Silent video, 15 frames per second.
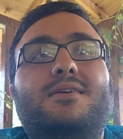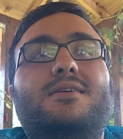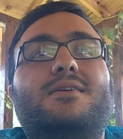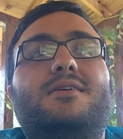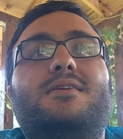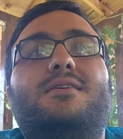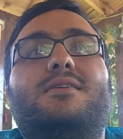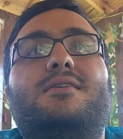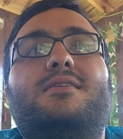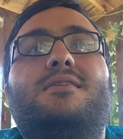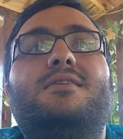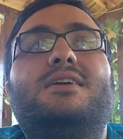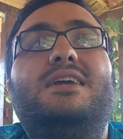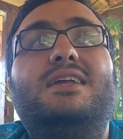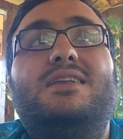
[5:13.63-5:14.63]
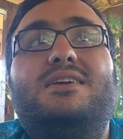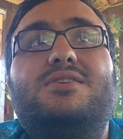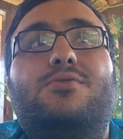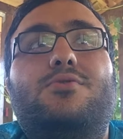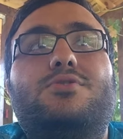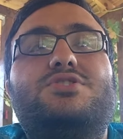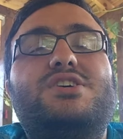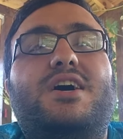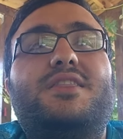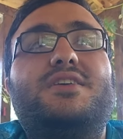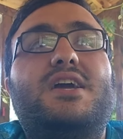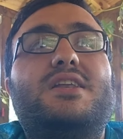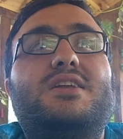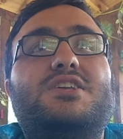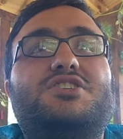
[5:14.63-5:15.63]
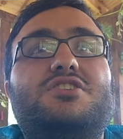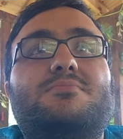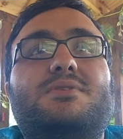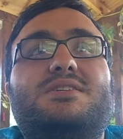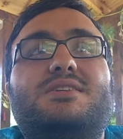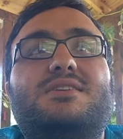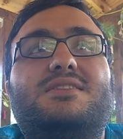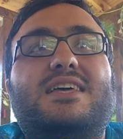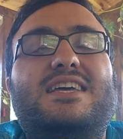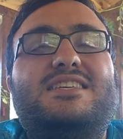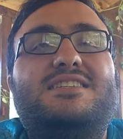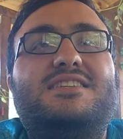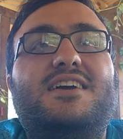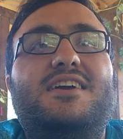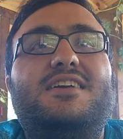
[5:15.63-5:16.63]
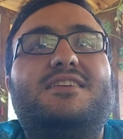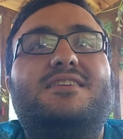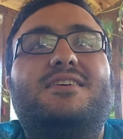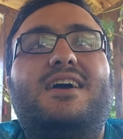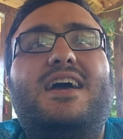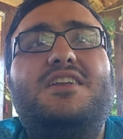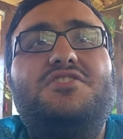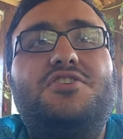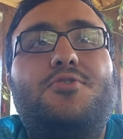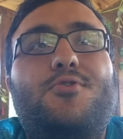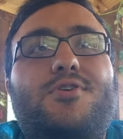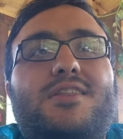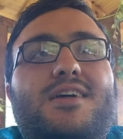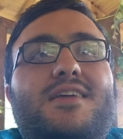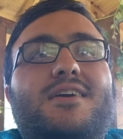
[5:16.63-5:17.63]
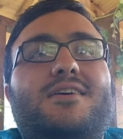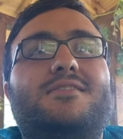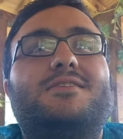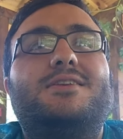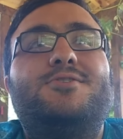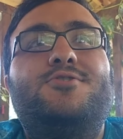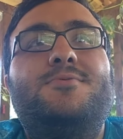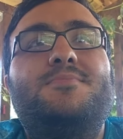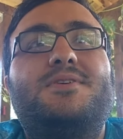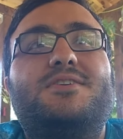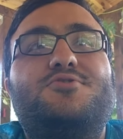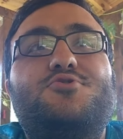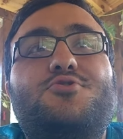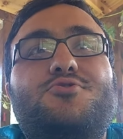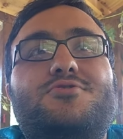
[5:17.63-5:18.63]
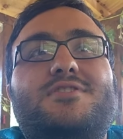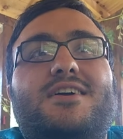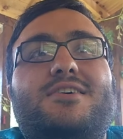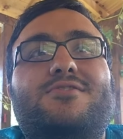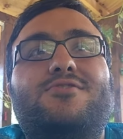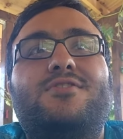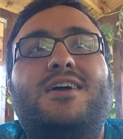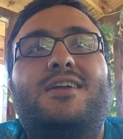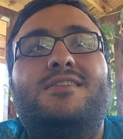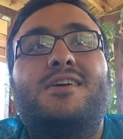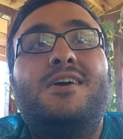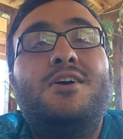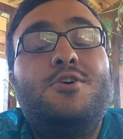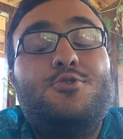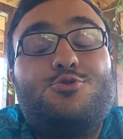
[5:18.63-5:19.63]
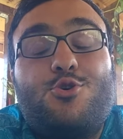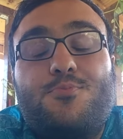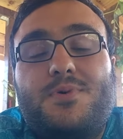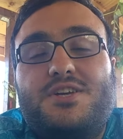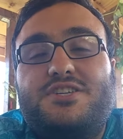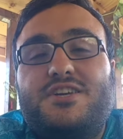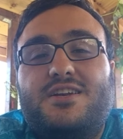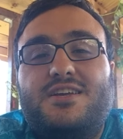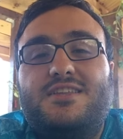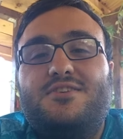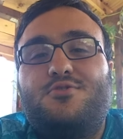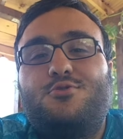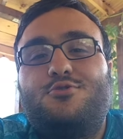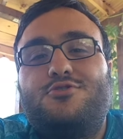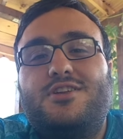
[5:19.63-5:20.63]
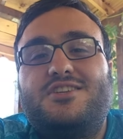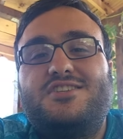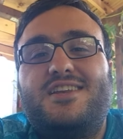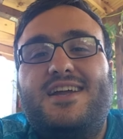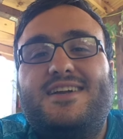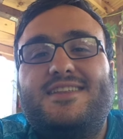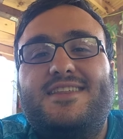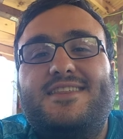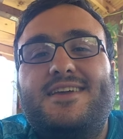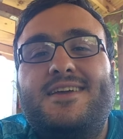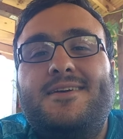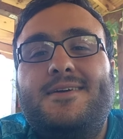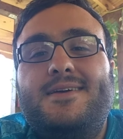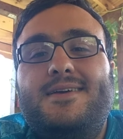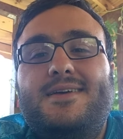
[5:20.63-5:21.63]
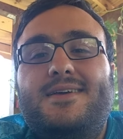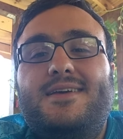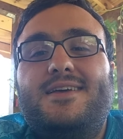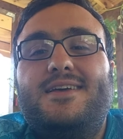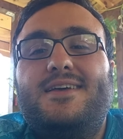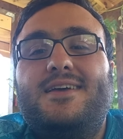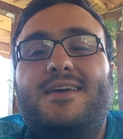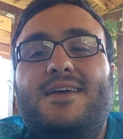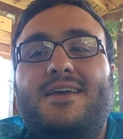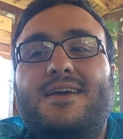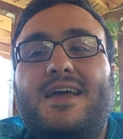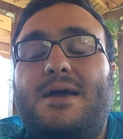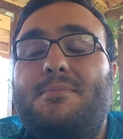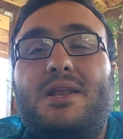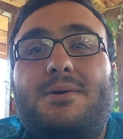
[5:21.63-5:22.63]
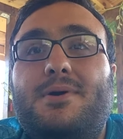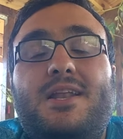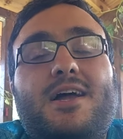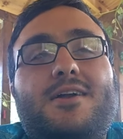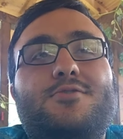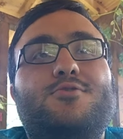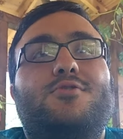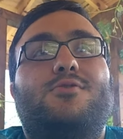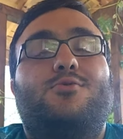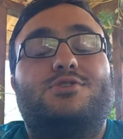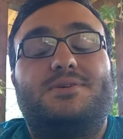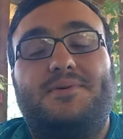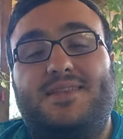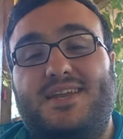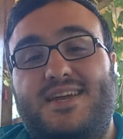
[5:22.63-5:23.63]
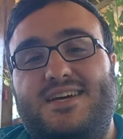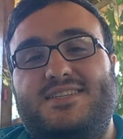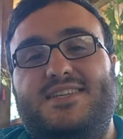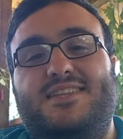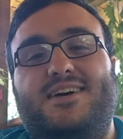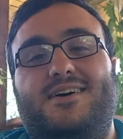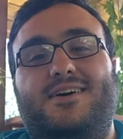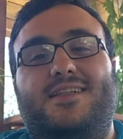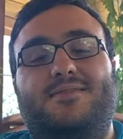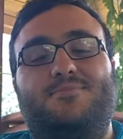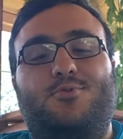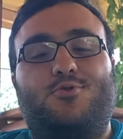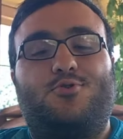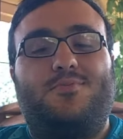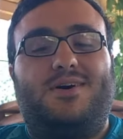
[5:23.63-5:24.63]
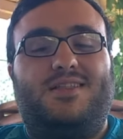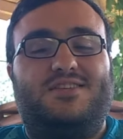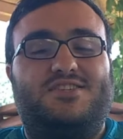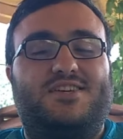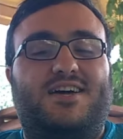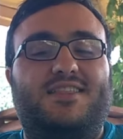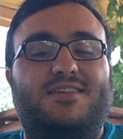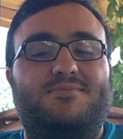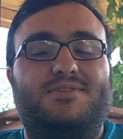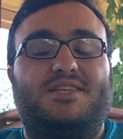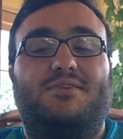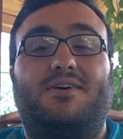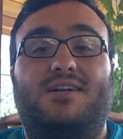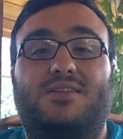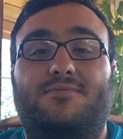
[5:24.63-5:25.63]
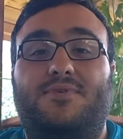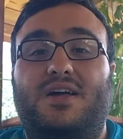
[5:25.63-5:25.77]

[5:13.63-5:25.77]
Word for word: Ee, ilk o canlı yayın açılmasını, test yayınını her şeyi o kadar iyi hatırlıyorum ki çok güzel günlerde. Çok başarılıydık o süreçlerde de. Ee, hemen hemen her gün o zamanlar gazete alma okuma alışkanlığımız da vardı.